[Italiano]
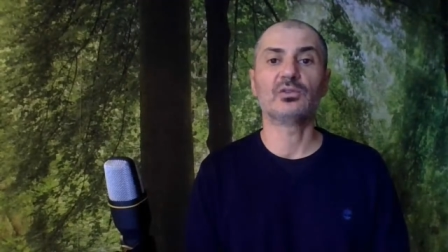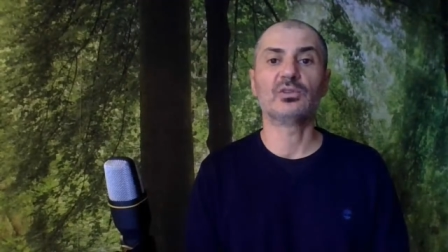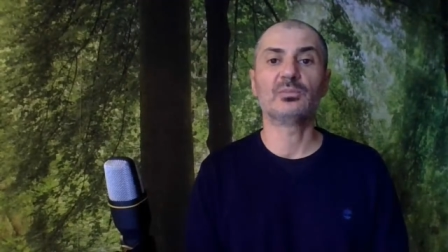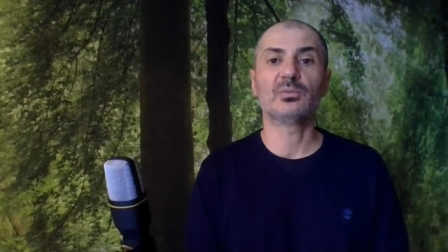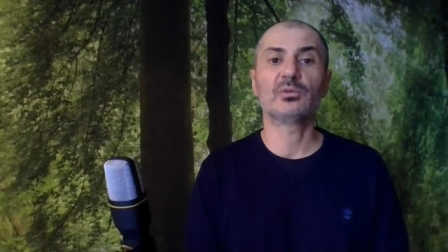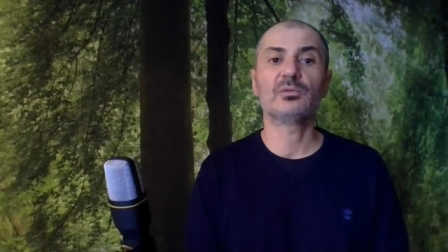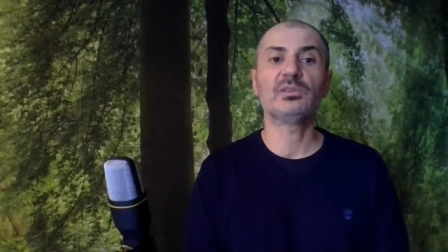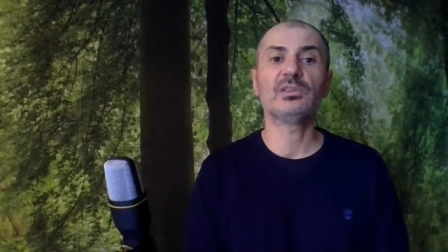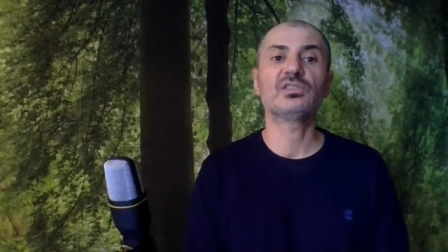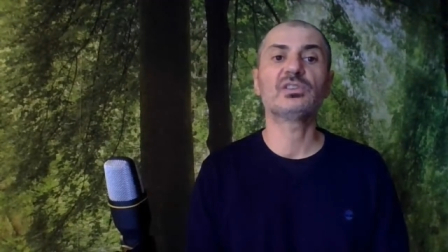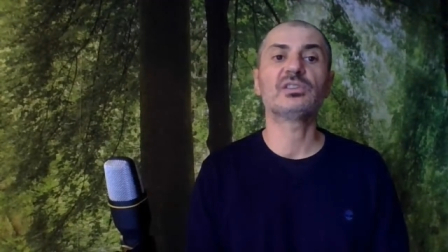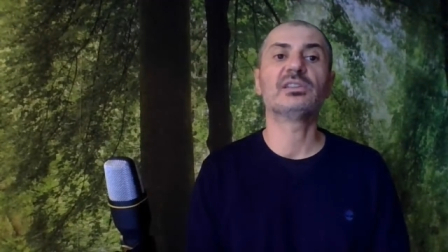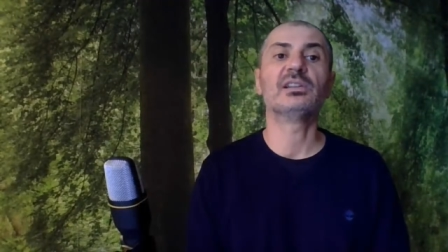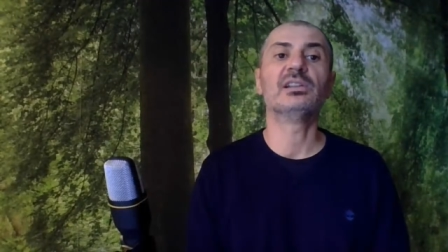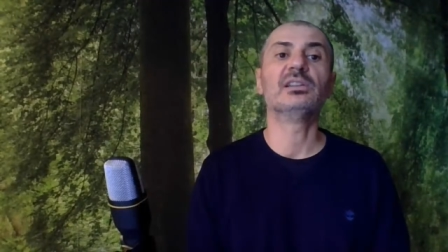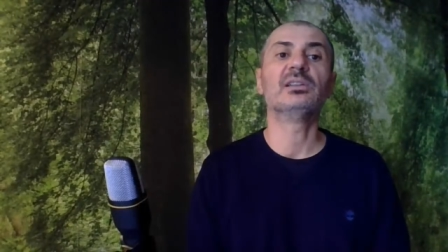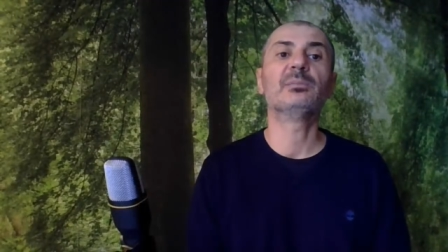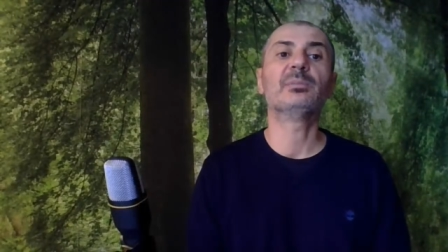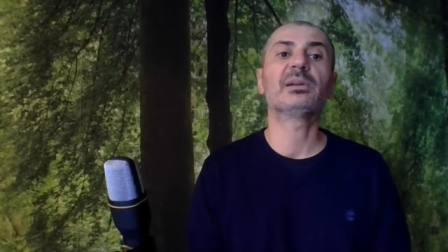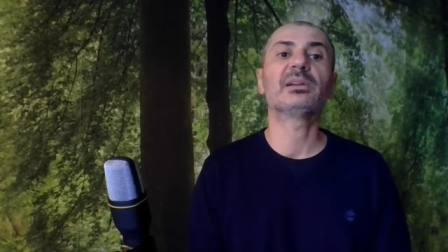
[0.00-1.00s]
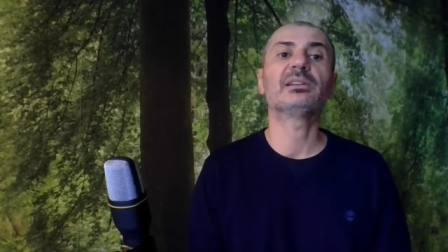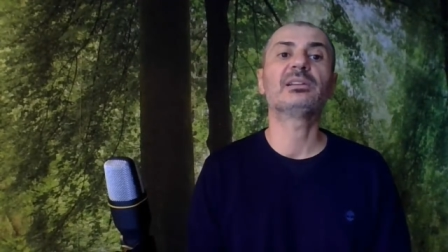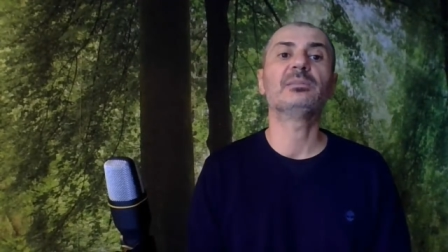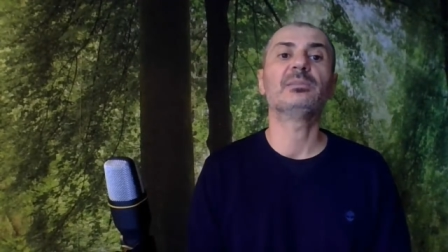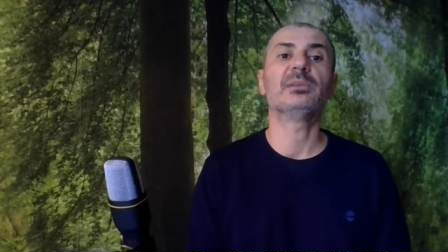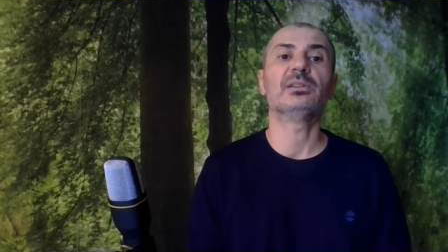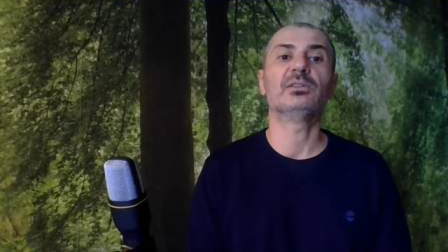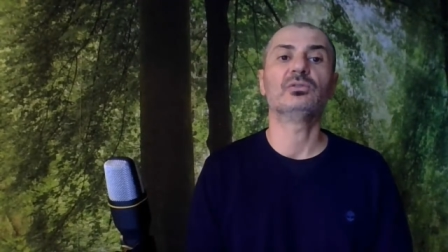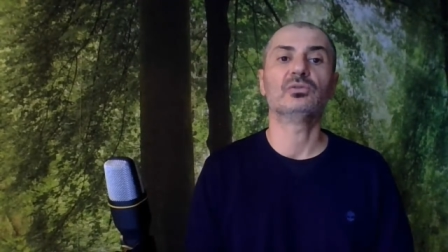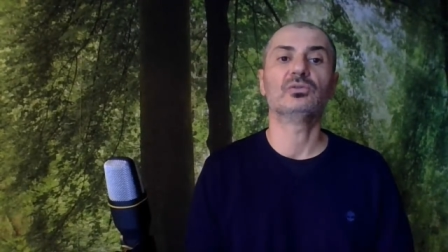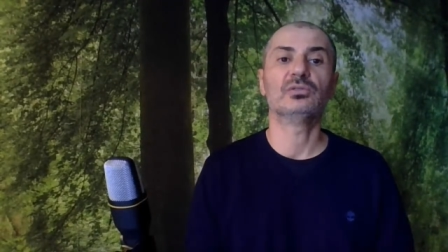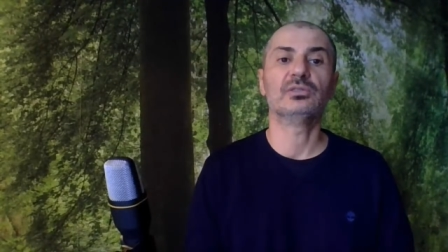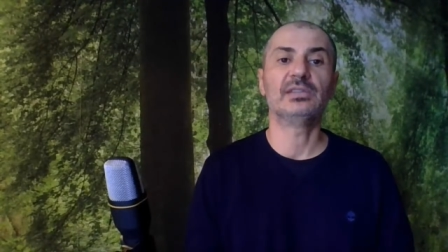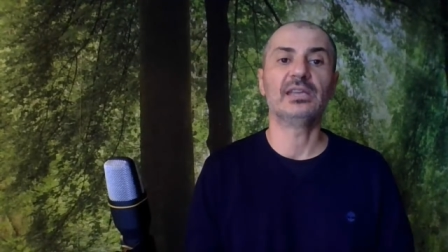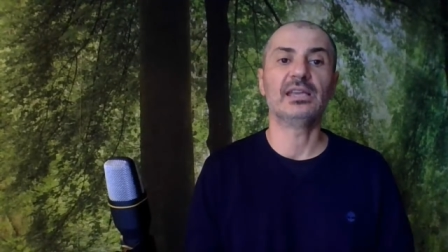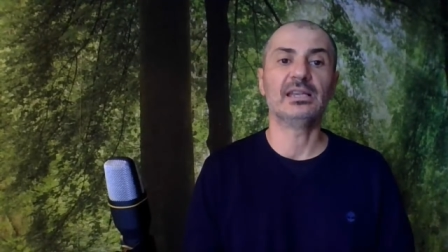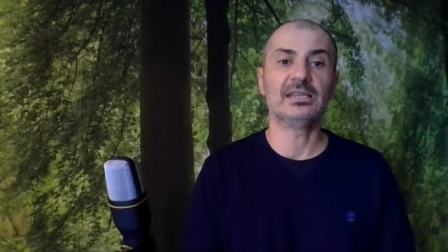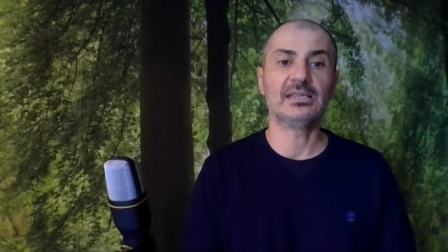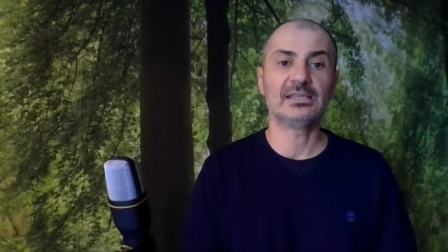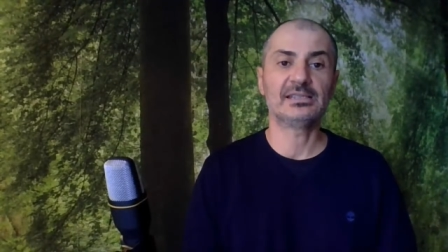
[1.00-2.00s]
di provincia del dipartimento
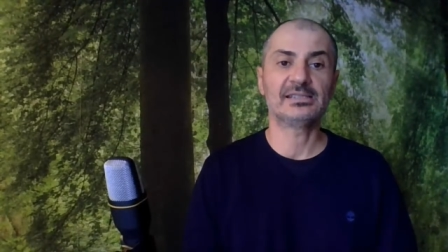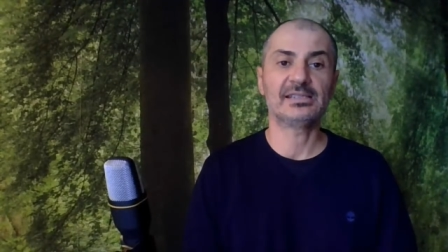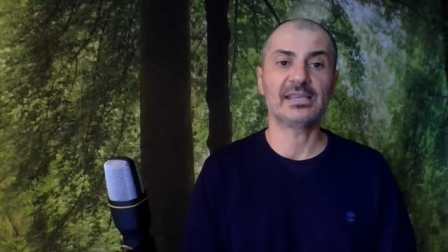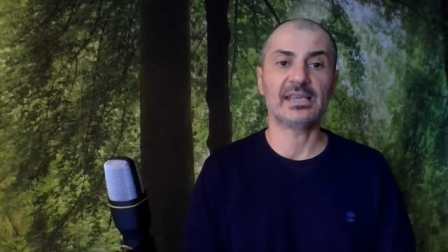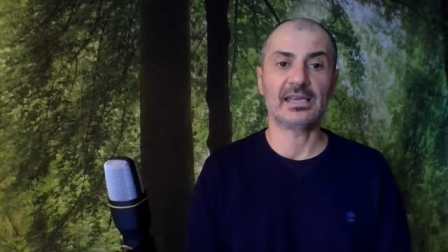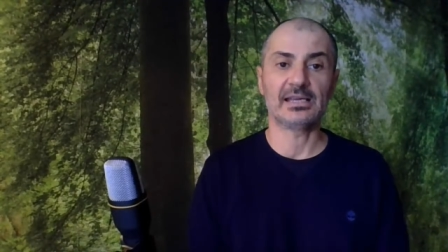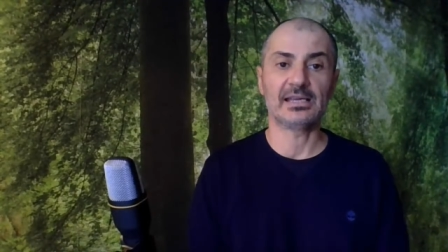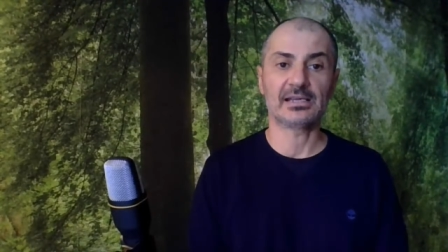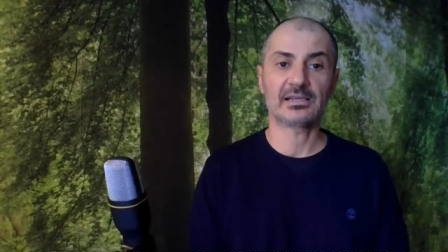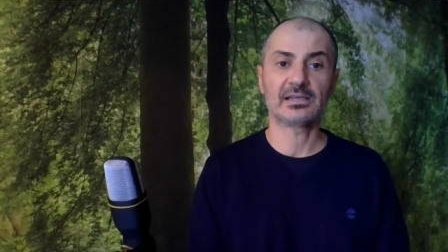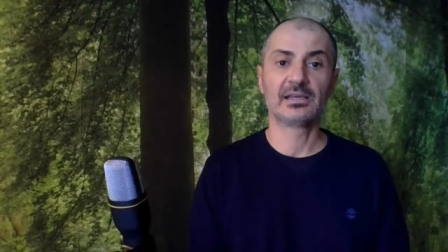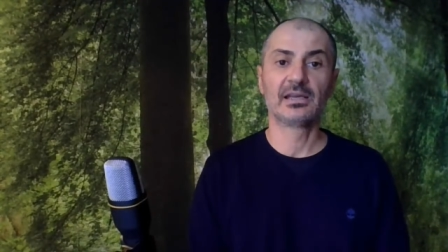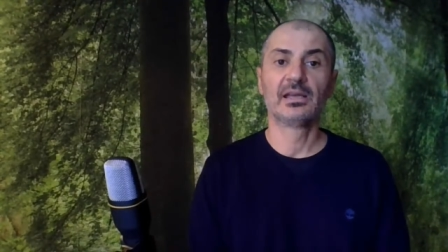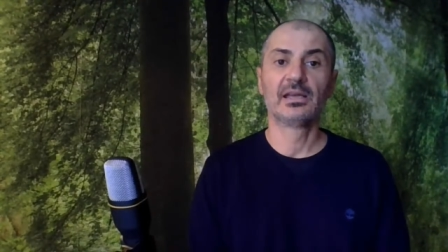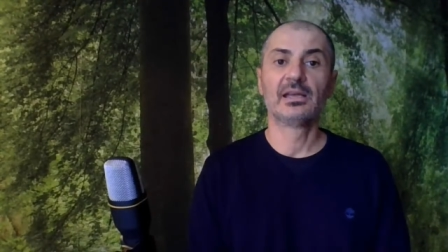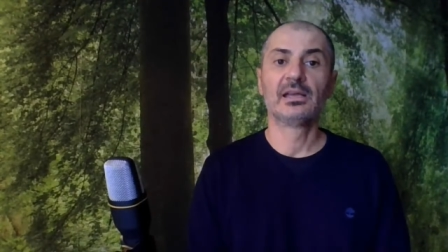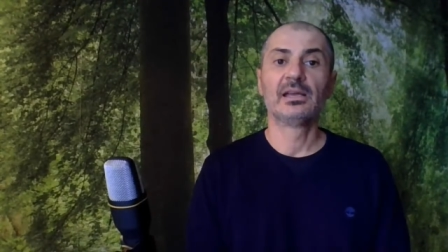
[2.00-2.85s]
dell'Isère,